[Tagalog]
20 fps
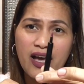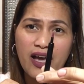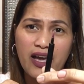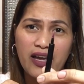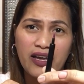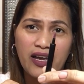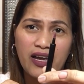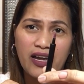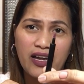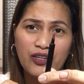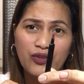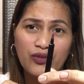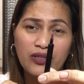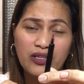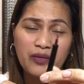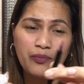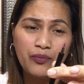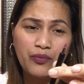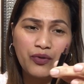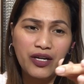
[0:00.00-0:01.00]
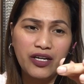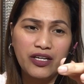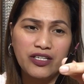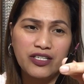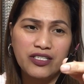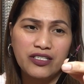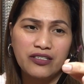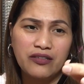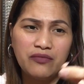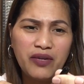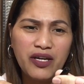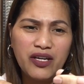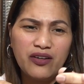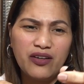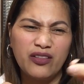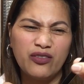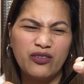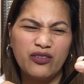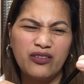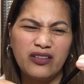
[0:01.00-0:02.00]
Ayan, yung lip brush. Pero
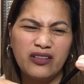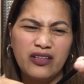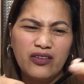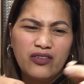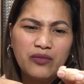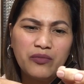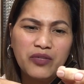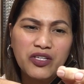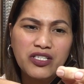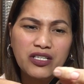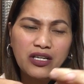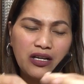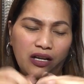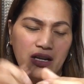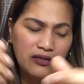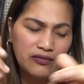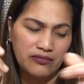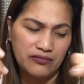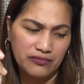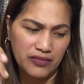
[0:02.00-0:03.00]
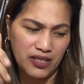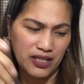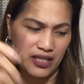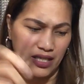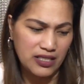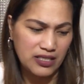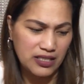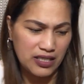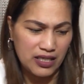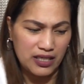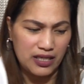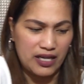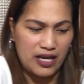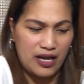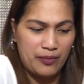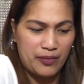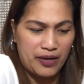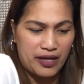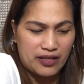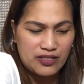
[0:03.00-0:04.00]
ito, hindi ko naman siya madalas
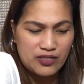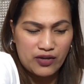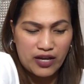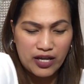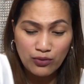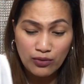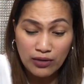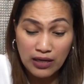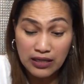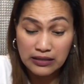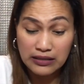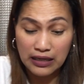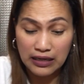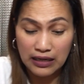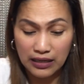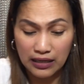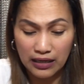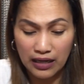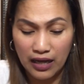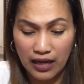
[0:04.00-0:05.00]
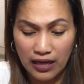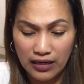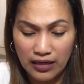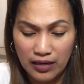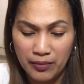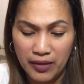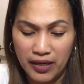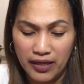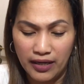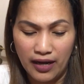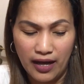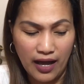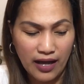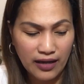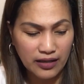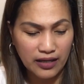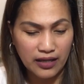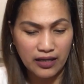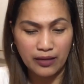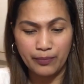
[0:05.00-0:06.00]
ginagamit. So, ito lang talaga ang laman ng
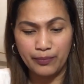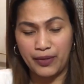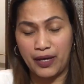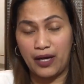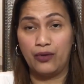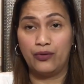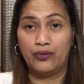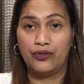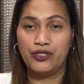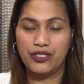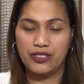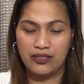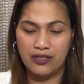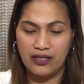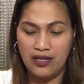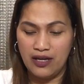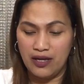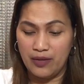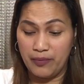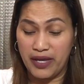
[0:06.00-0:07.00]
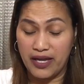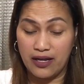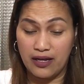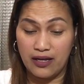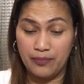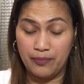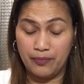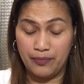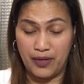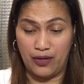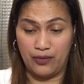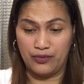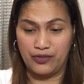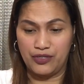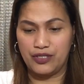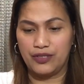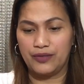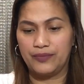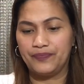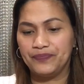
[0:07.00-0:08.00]
aking pouch, makeup
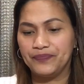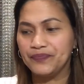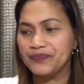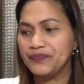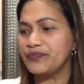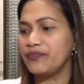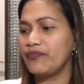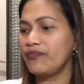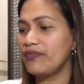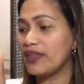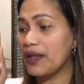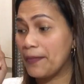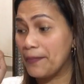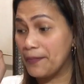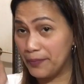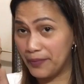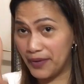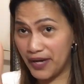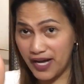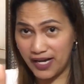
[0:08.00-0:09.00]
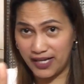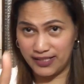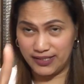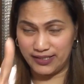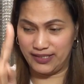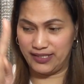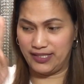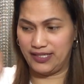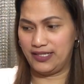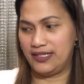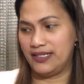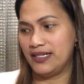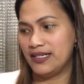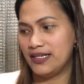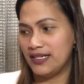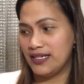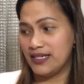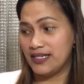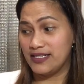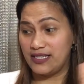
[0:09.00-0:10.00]
pouch. But,
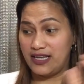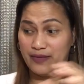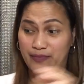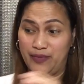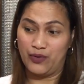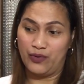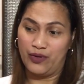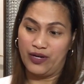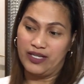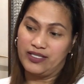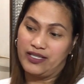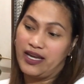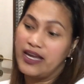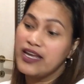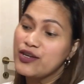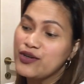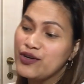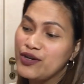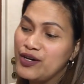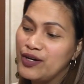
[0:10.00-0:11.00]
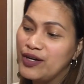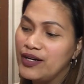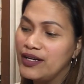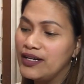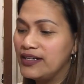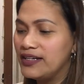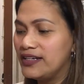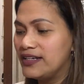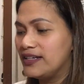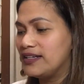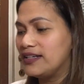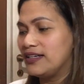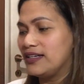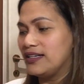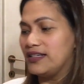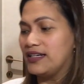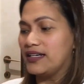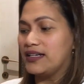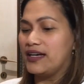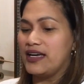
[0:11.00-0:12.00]
sabi ko nga sa inyo,
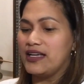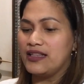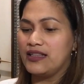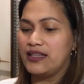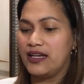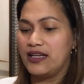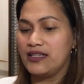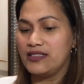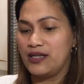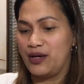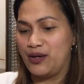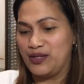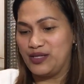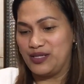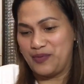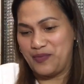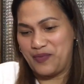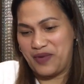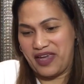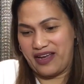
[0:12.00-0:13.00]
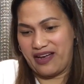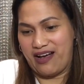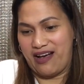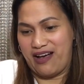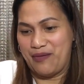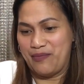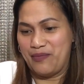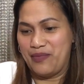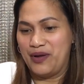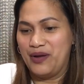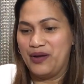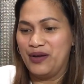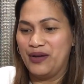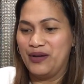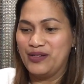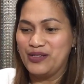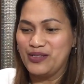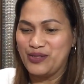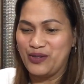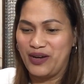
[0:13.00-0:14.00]
nagka-interest ako sa makeup.
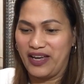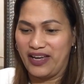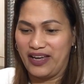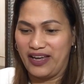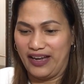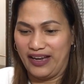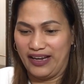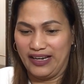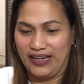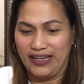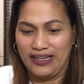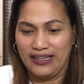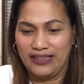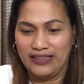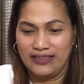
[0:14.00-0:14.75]
So, ayan.